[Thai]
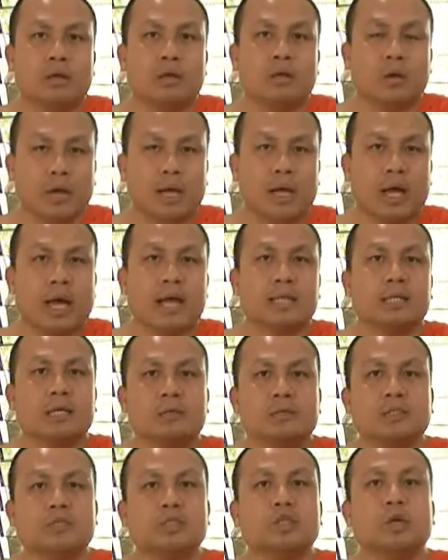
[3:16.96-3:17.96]
หรอกนะอาจจะ
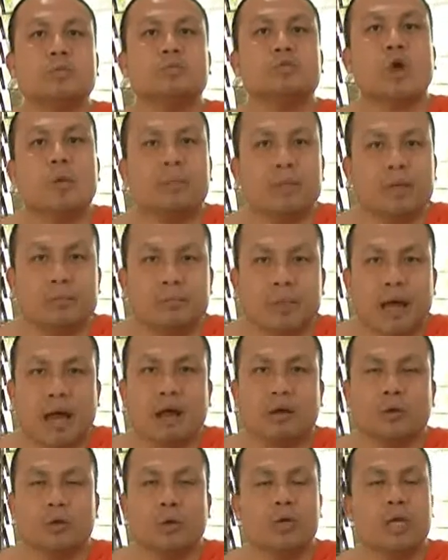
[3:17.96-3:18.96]
ชอบชอบได้บ้า
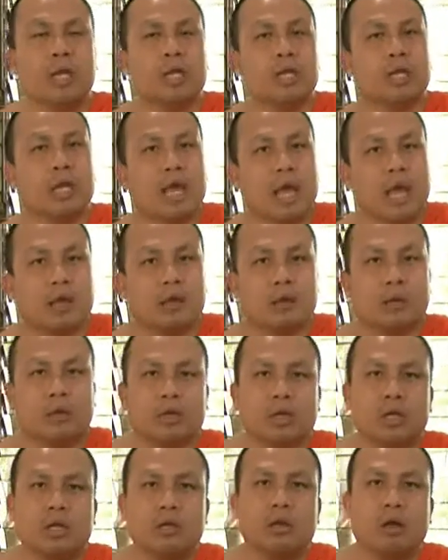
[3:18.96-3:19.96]
งคนนั้นเก่งค
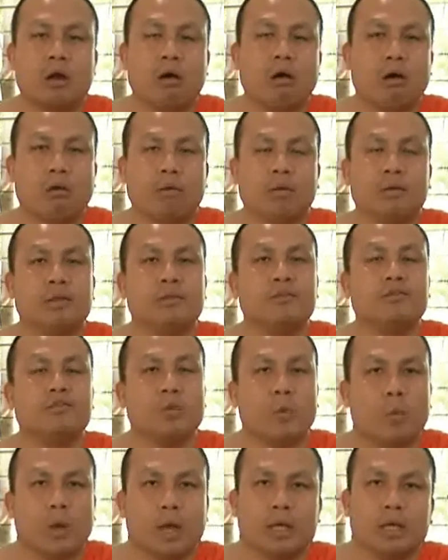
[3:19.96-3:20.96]
นนี้หล่อคนนี้
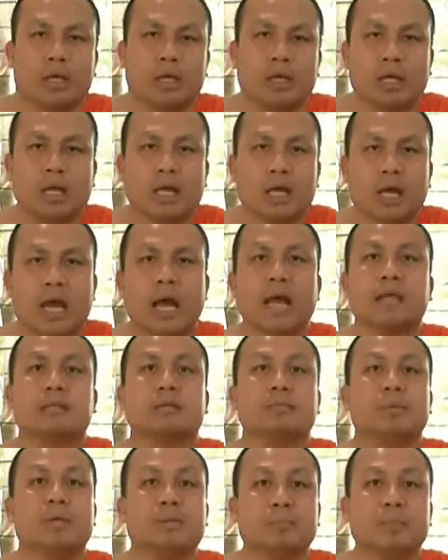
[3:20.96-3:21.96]
สวยอาจ
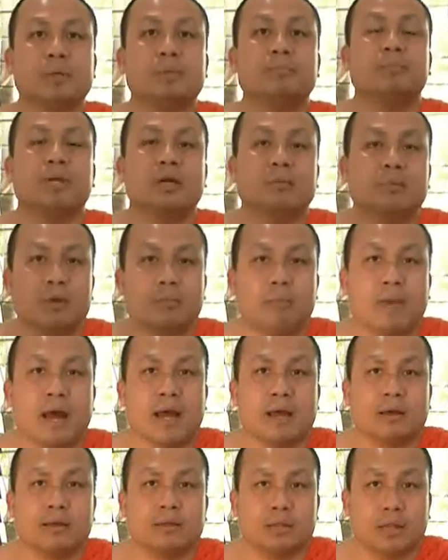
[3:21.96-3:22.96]
จะมีปลื้มปลื้มได้
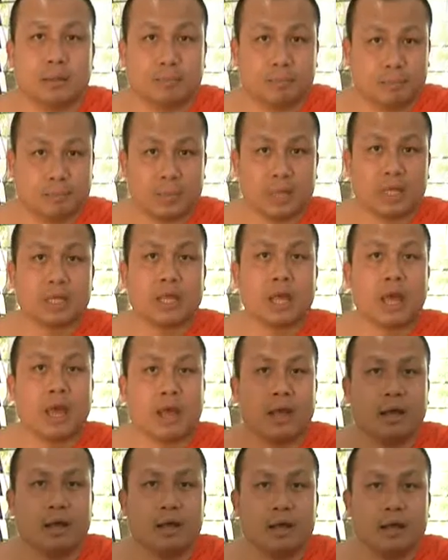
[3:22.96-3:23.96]
บ้างแต่เป็น
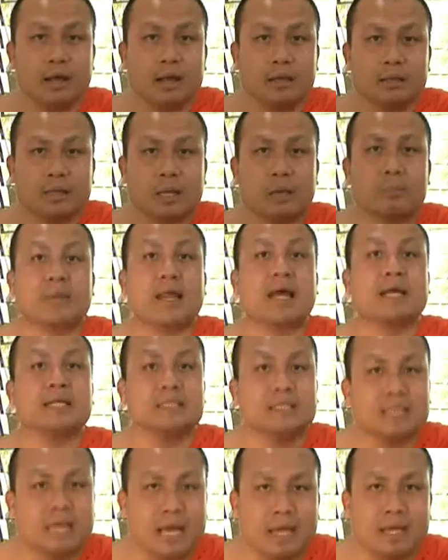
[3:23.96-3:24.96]
แค่กำลัง
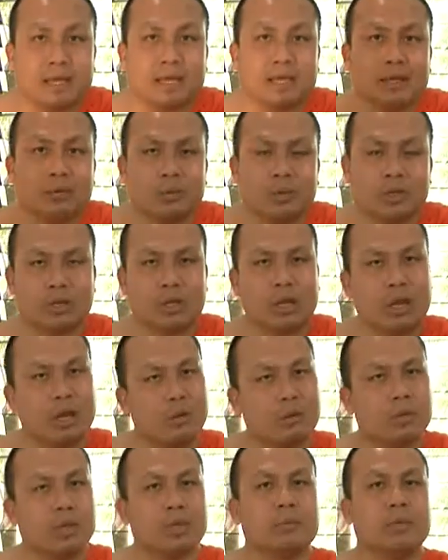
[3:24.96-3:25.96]
ใจถ้า
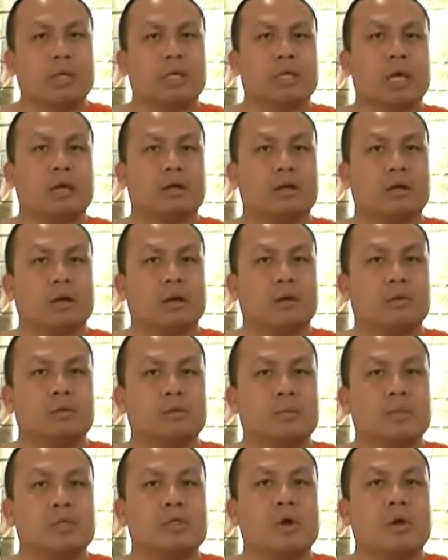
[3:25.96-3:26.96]
เราเรียนไม่เก่งเนี่ยเขา
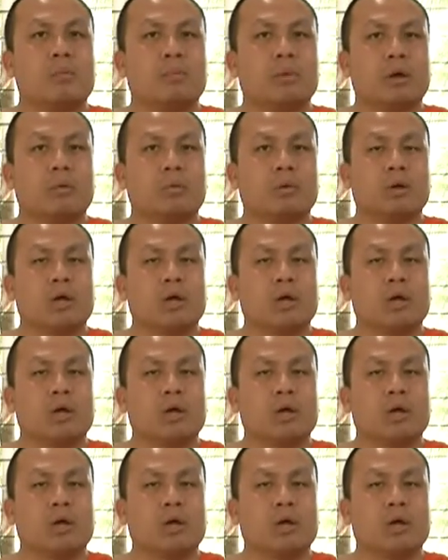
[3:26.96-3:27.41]
จะไม่ชอบเรา